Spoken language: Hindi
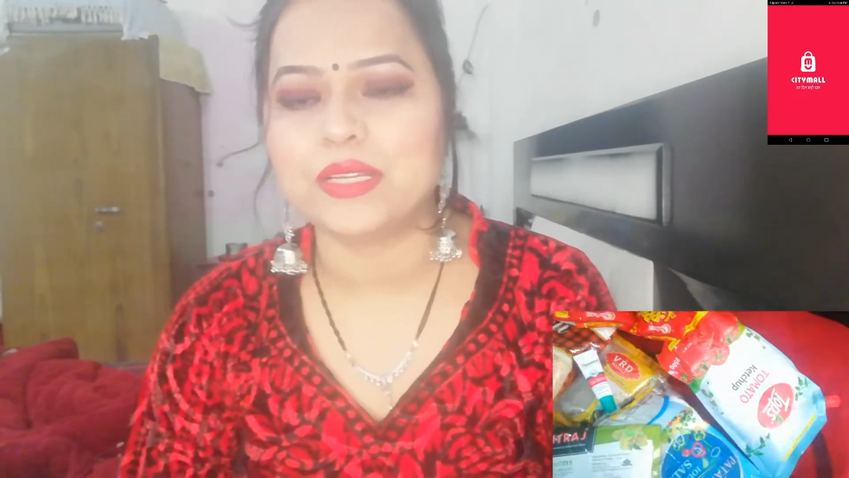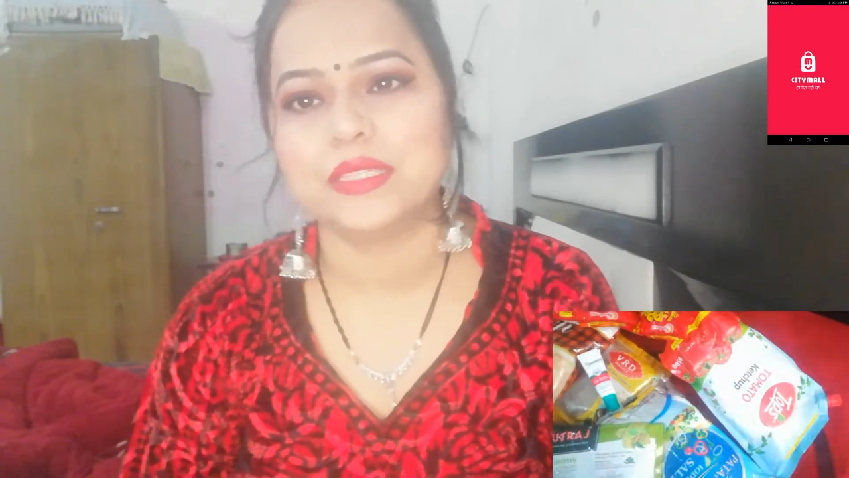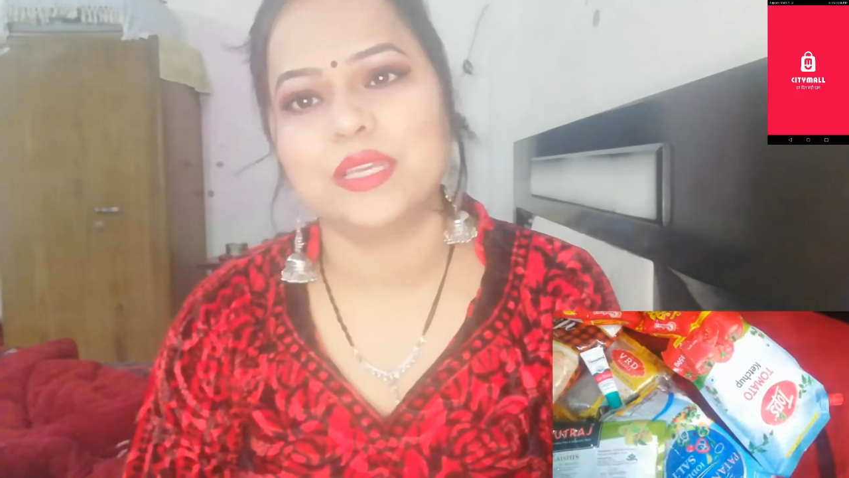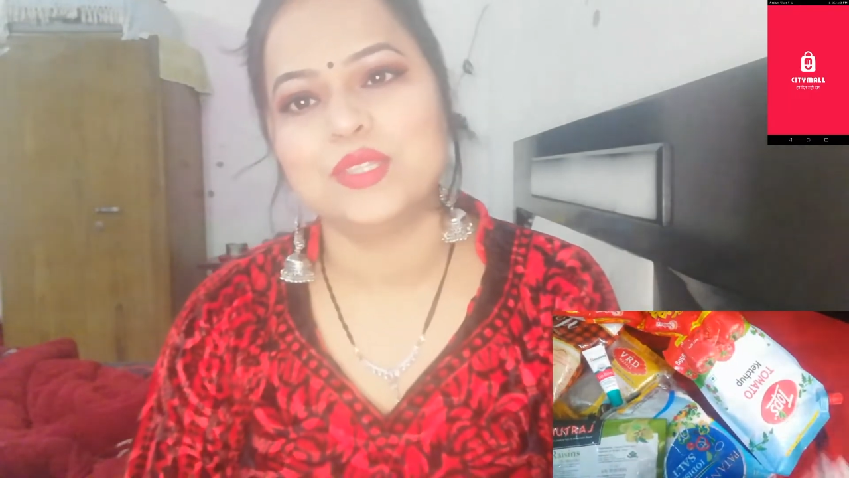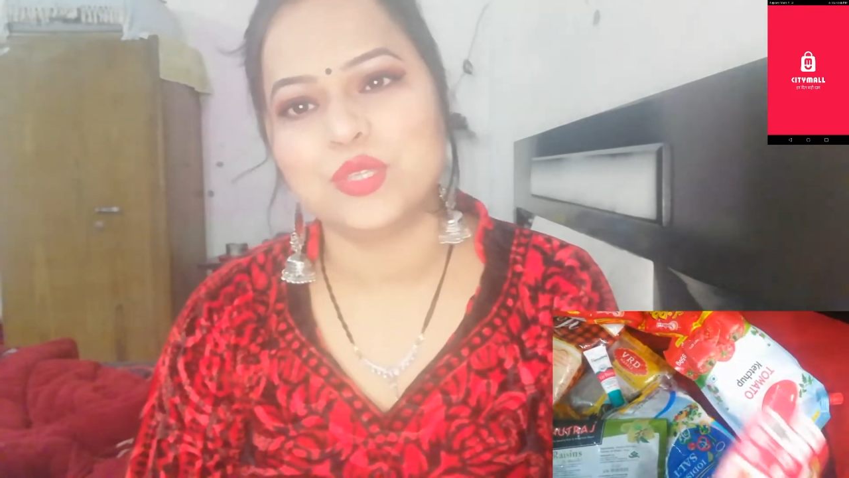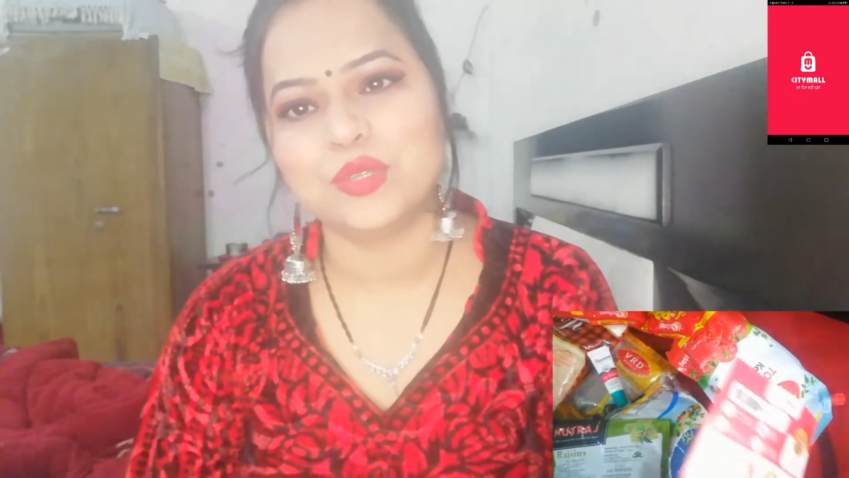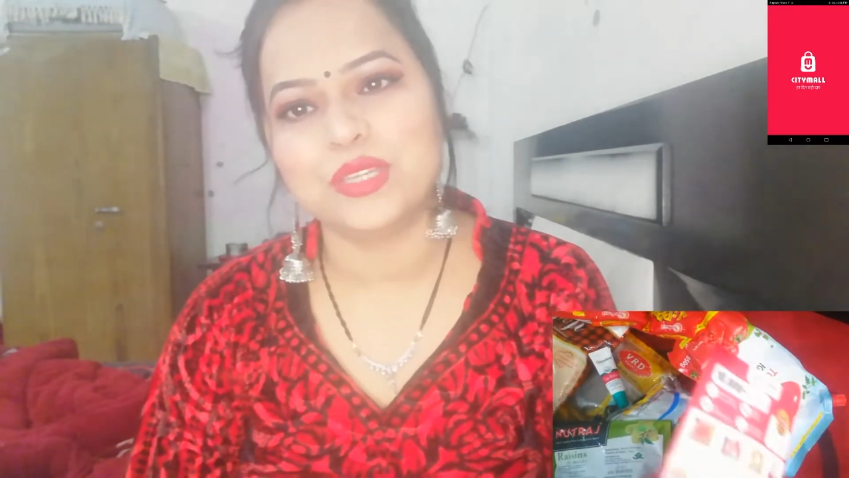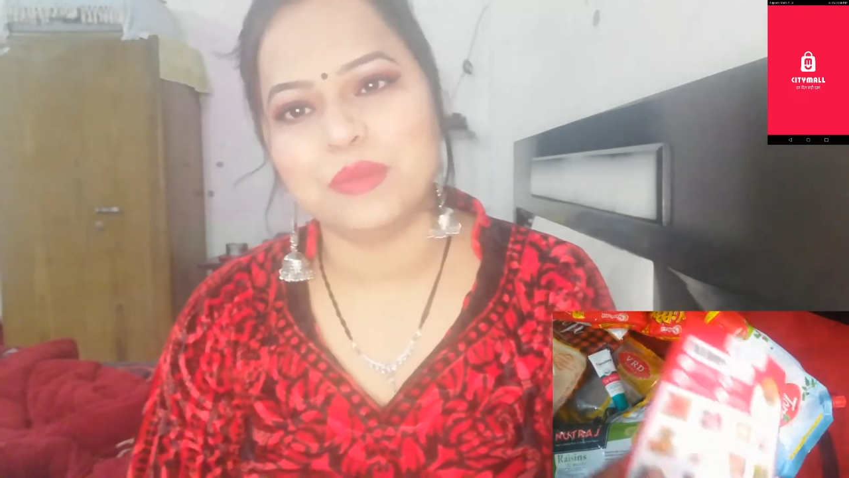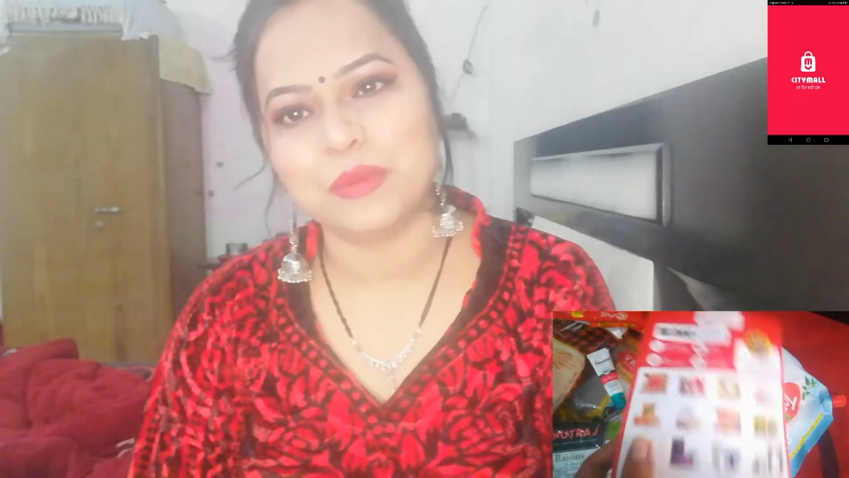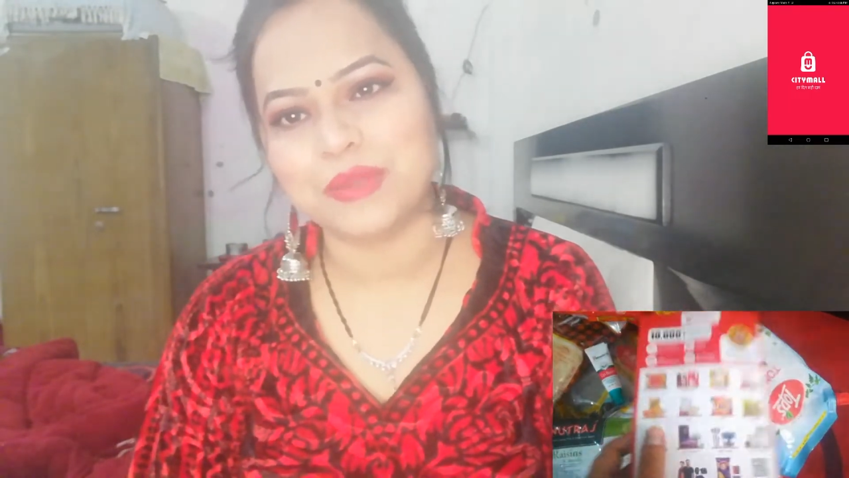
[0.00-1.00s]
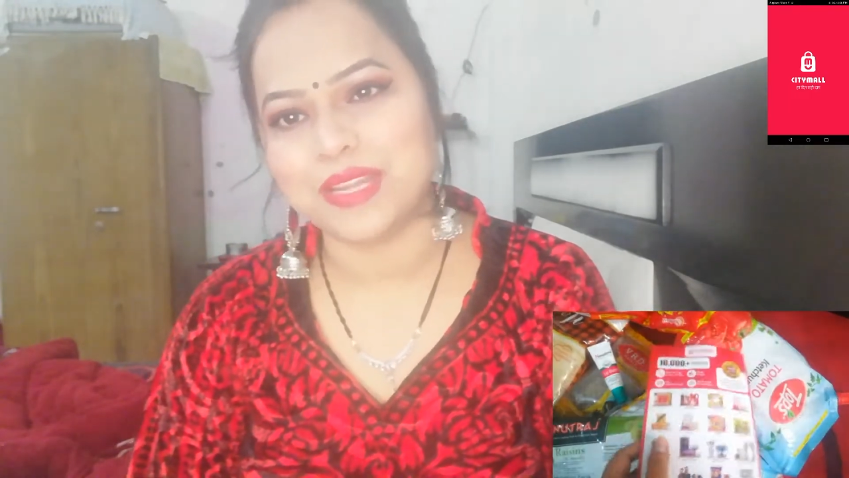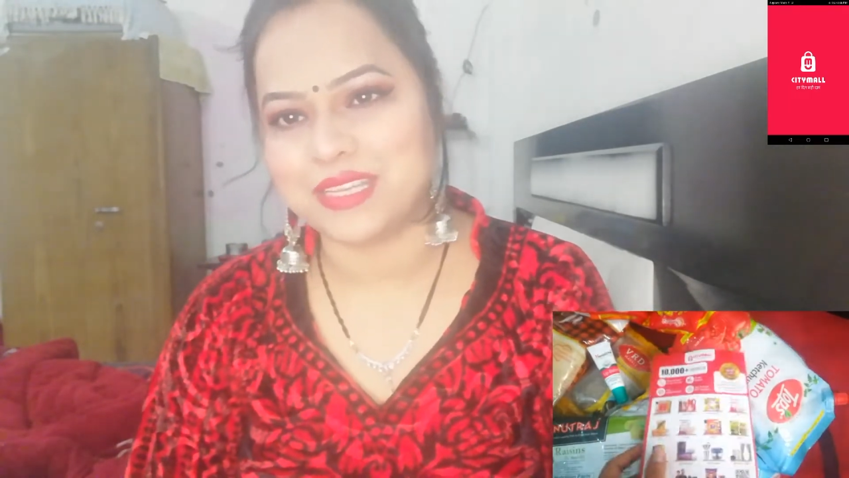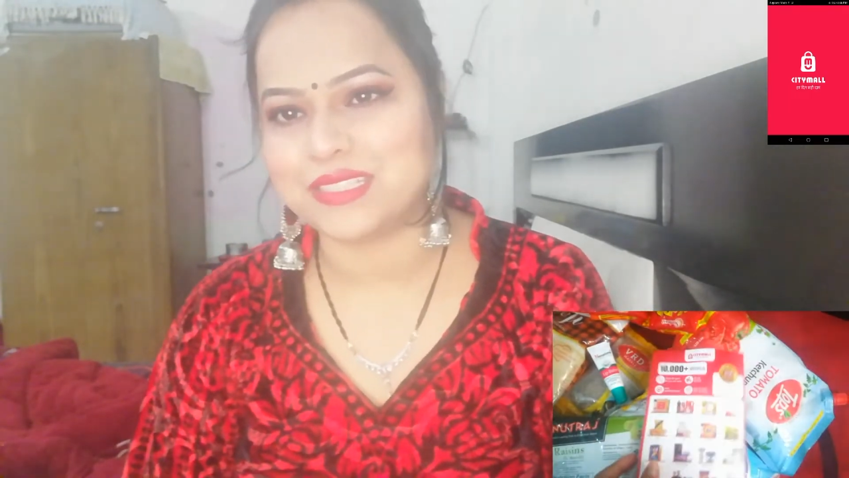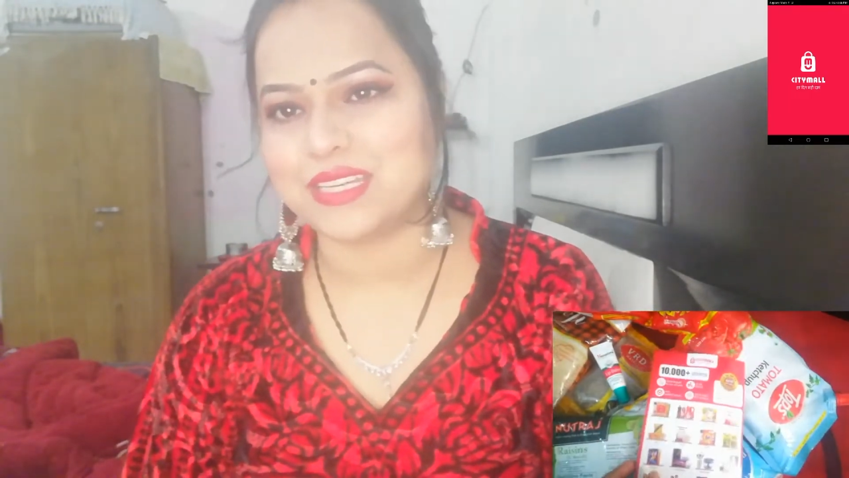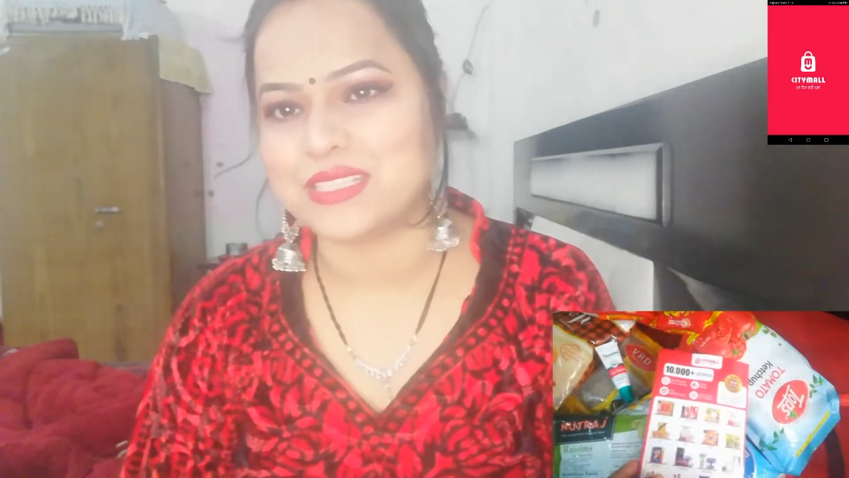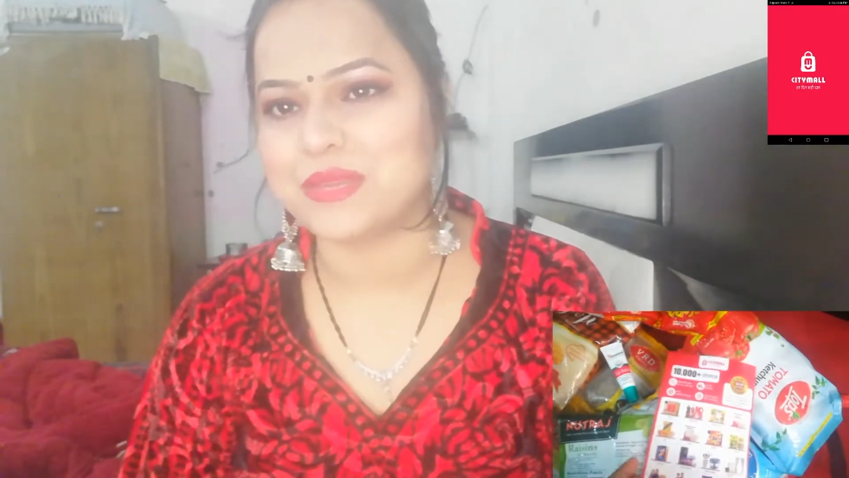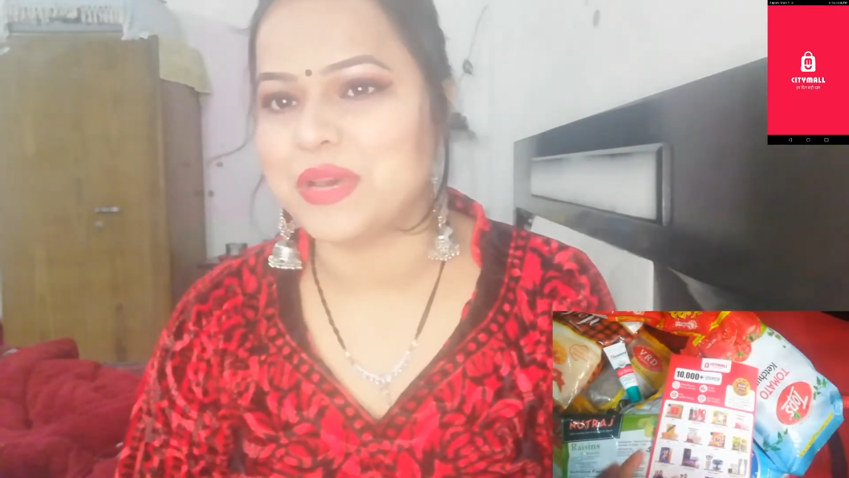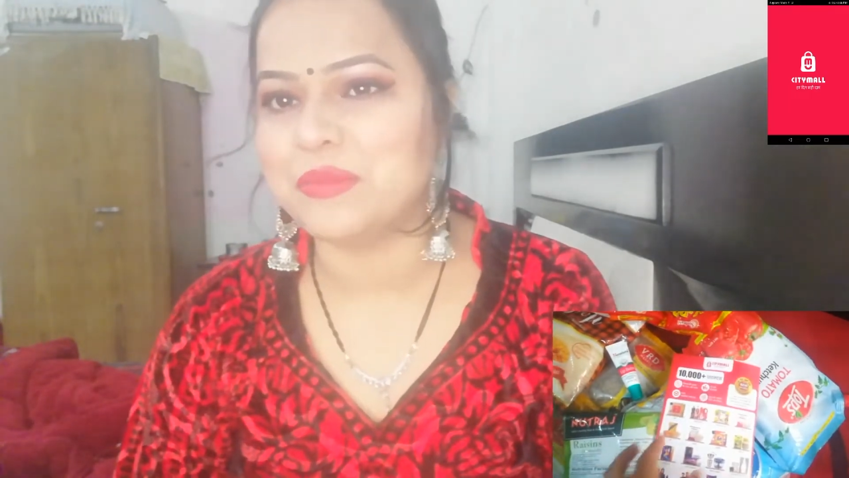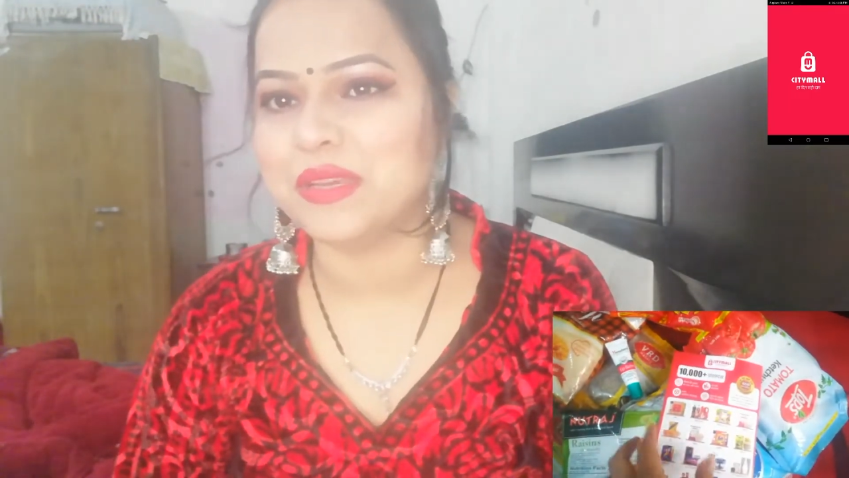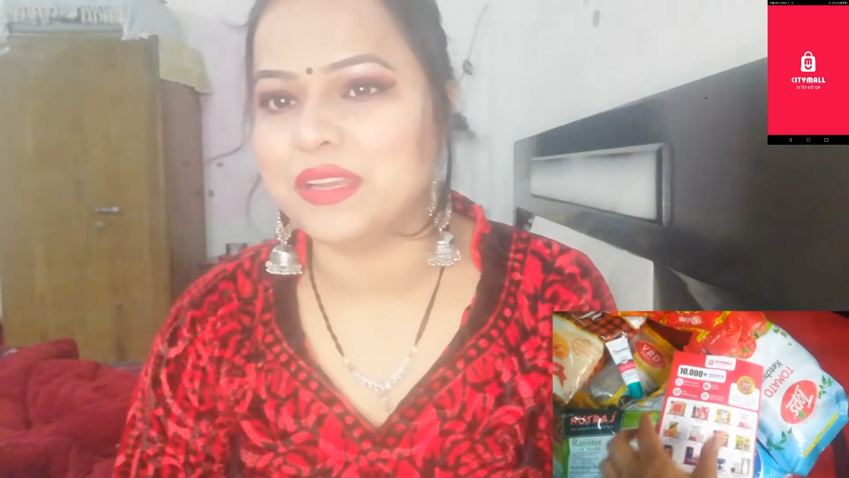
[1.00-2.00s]
करते हैं तो क्यों नहीं हम अपना राशन का
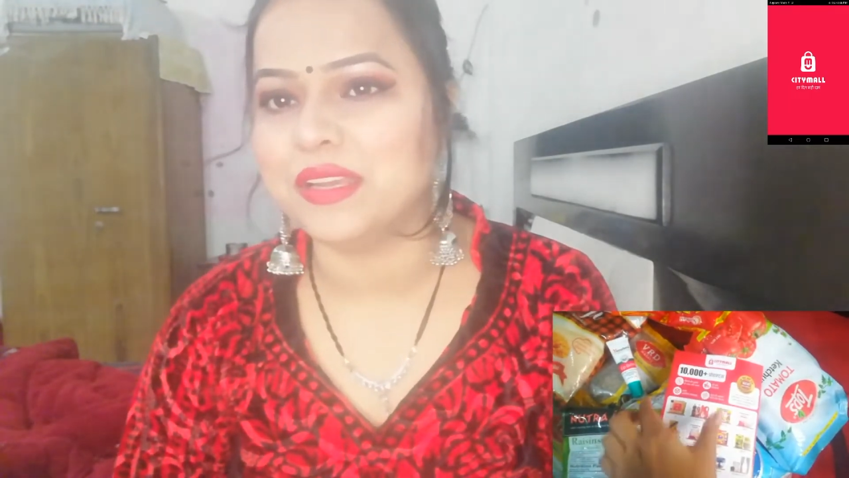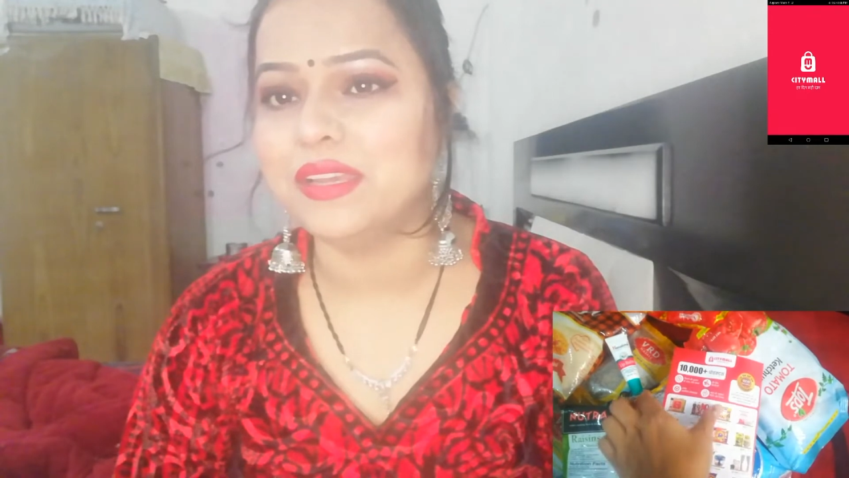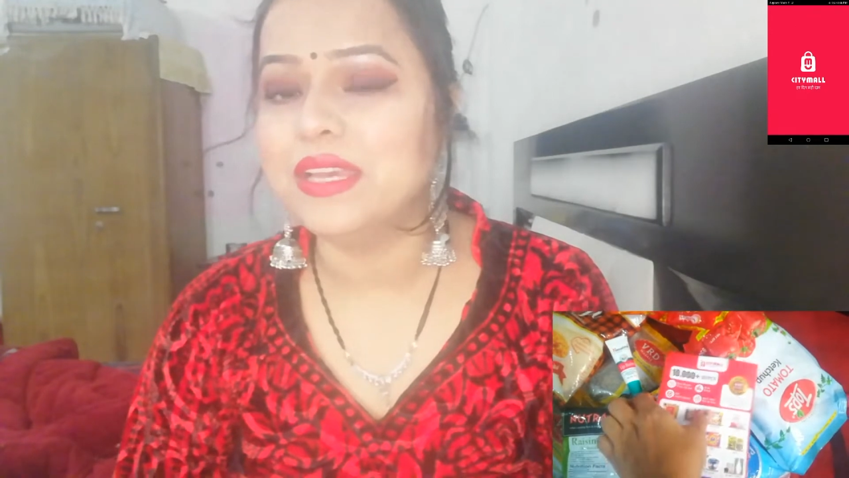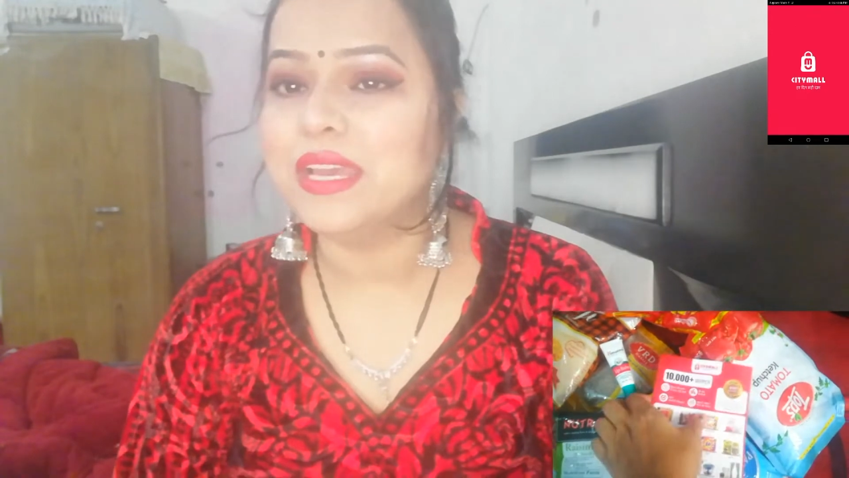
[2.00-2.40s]
सामान भी करें